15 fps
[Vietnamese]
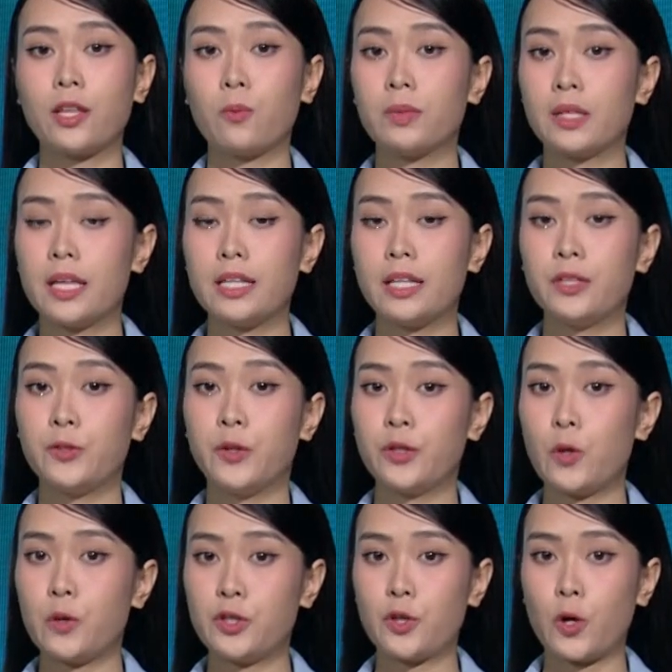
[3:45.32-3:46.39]
thông tin,
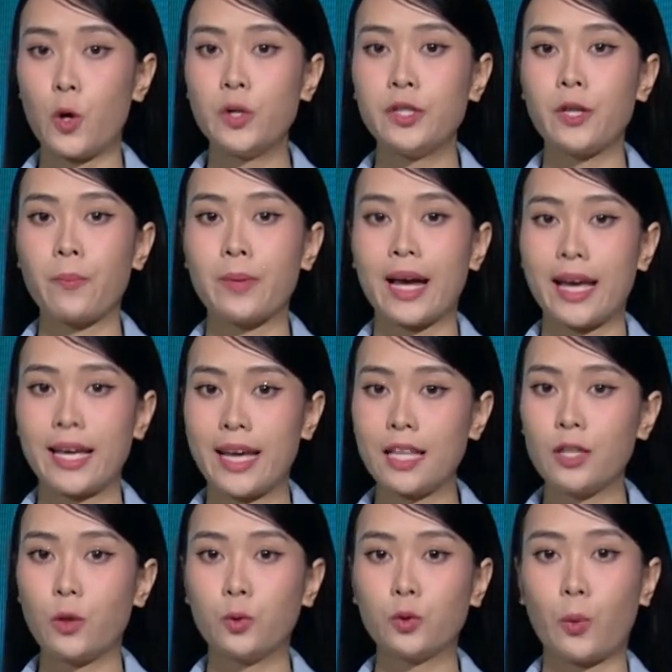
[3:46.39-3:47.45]
chuyển đổi số trong cải
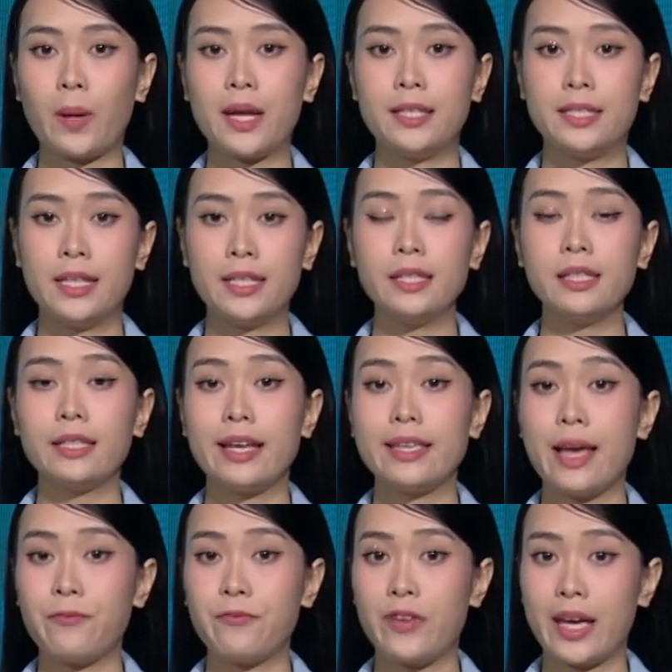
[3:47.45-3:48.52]
cách thủ tục hành chính để
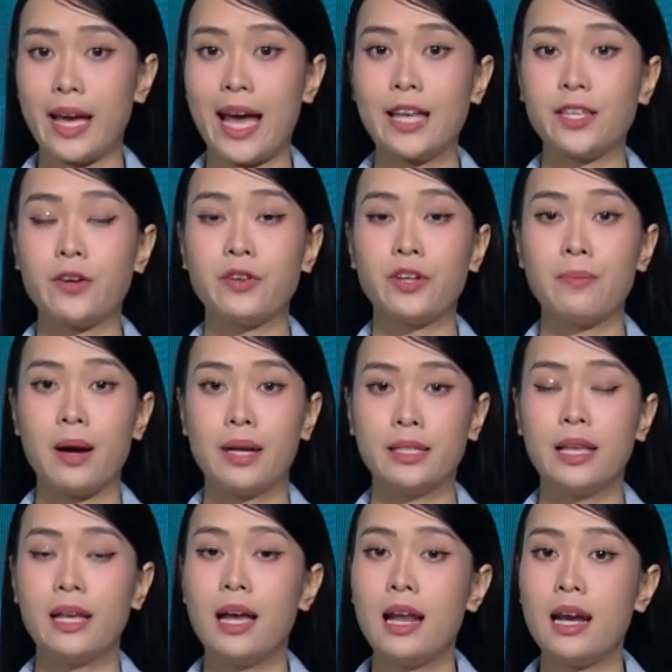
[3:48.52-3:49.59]
giảm phiền hà cho người
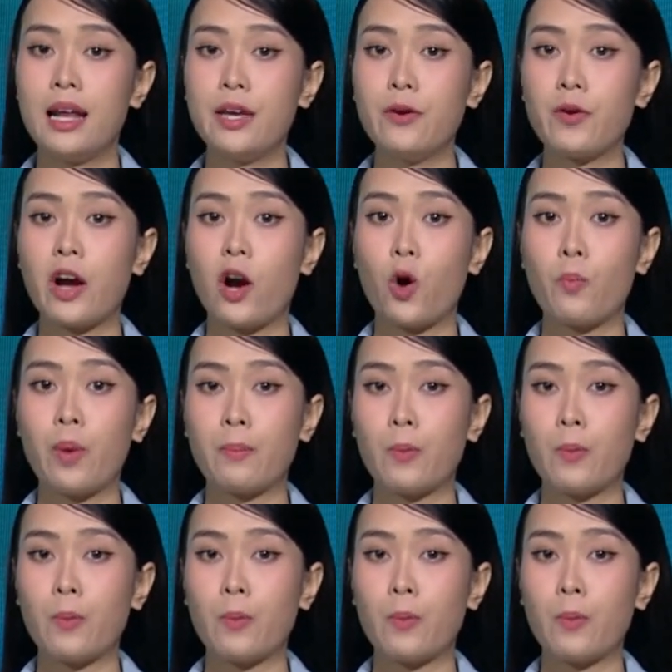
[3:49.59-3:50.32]
bệnh là yêu cầu mà